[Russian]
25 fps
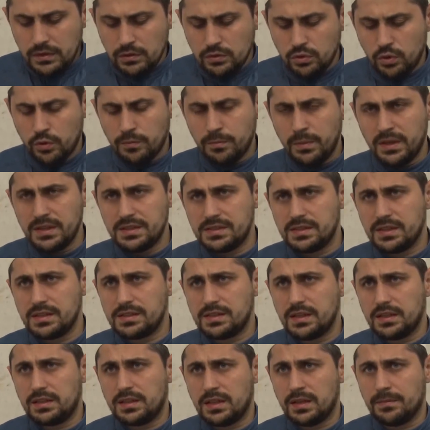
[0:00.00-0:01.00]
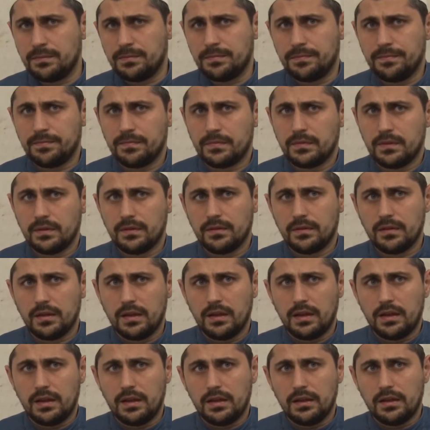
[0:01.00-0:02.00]
Но вместе с этим
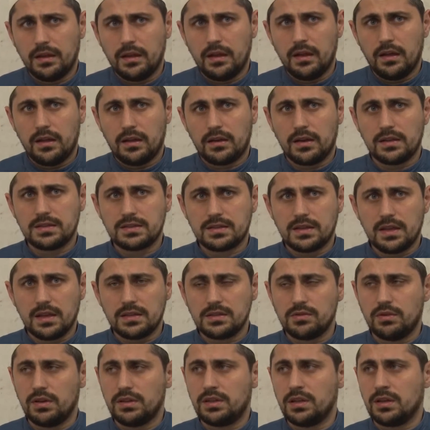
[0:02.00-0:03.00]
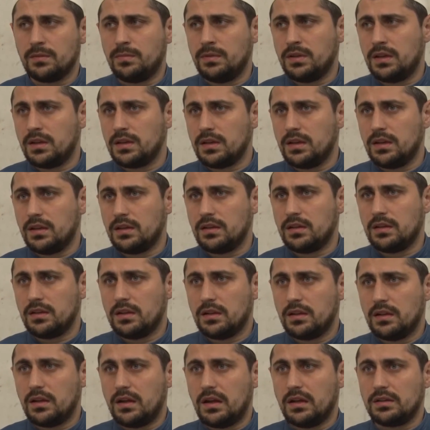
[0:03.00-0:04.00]
рассказывая о тех благах,
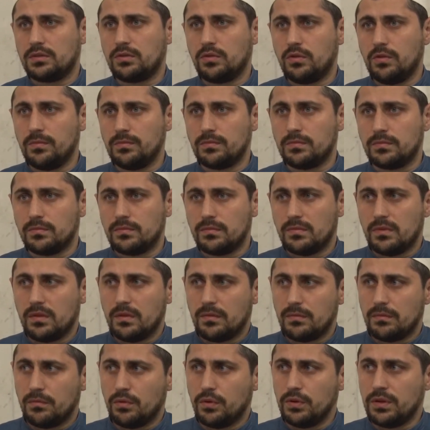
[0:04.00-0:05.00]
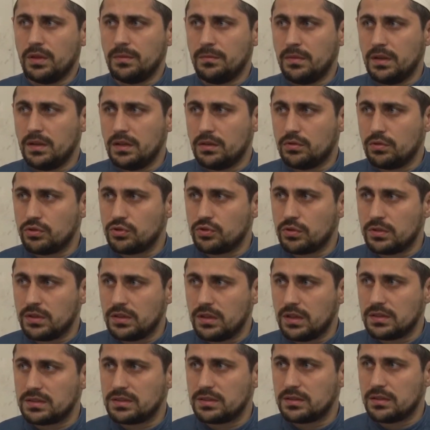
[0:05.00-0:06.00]
о том, более-менее то, что до
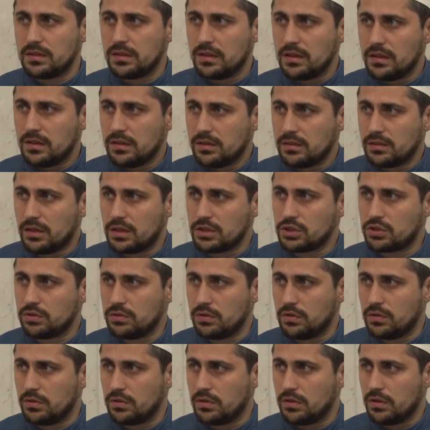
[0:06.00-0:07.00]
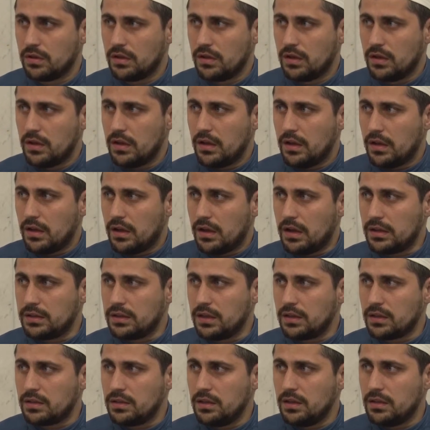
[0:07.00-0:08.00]
нас дошло, о
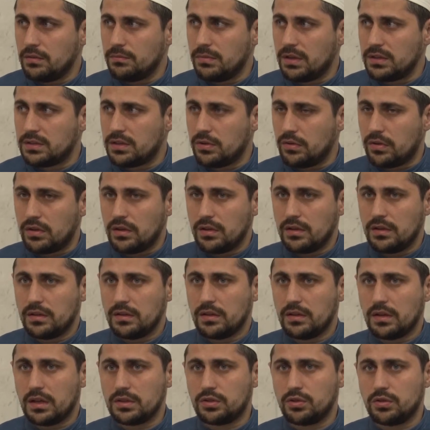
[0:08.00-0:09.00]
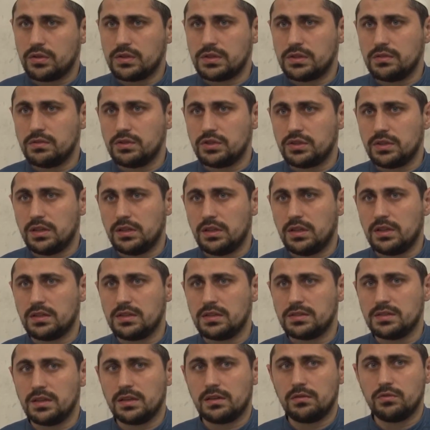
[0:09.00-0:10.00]
тех ни'матах, которые Всевышний
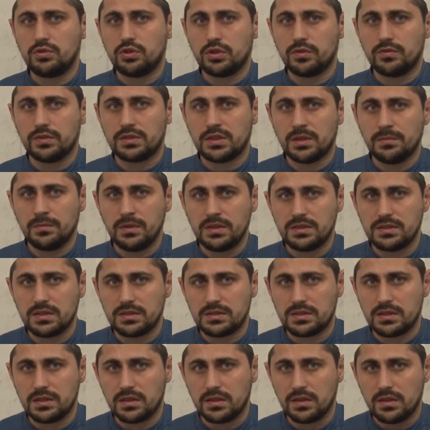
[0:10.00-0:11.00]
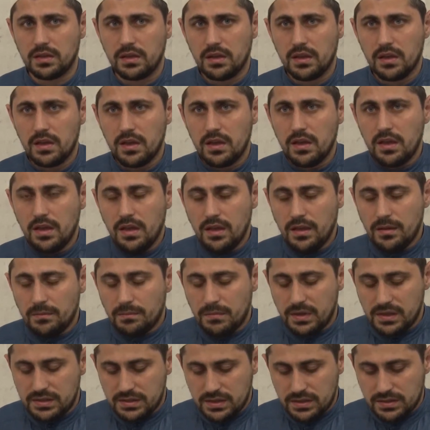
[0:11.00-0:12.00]
Аллах заключил в этом месяце,
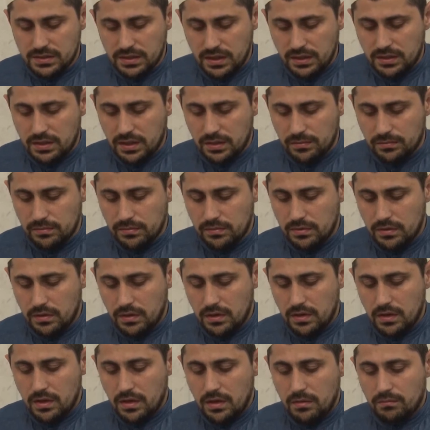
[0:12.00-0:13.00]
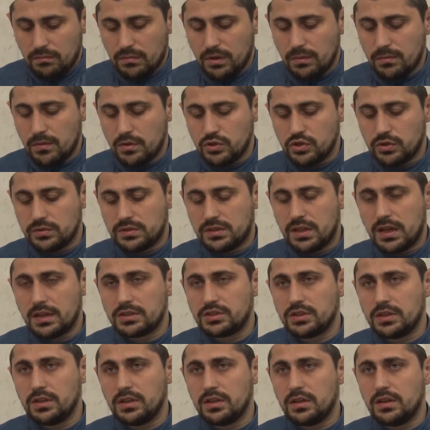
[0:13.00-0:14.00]
вместе с этим мы можем
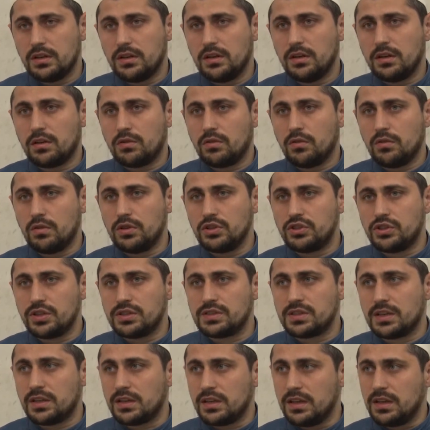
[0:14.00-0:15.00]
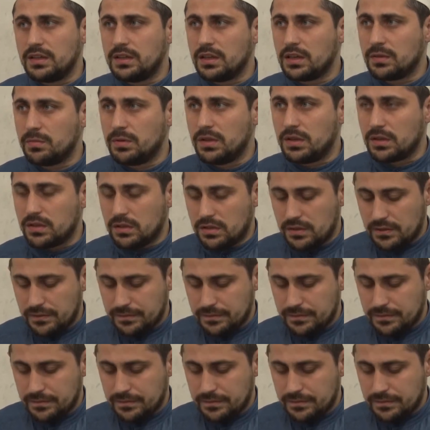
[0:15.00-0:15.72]
также легко лишиться этих благ